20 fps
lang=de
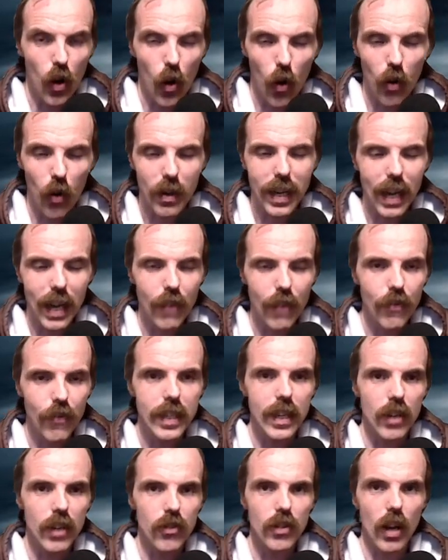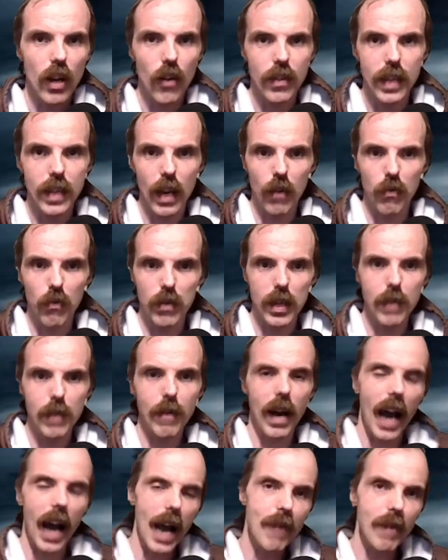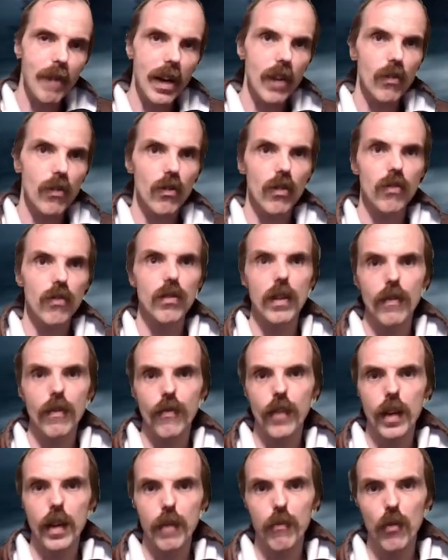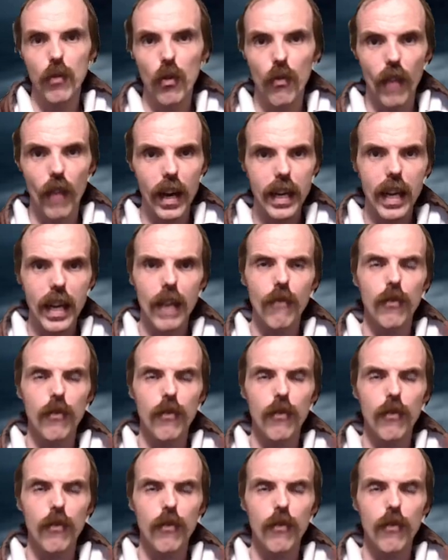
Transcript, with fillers: Und das finde ich natürlich auch sehr gut gemacht. Einmal ganz kurz zu dem Film so weiter.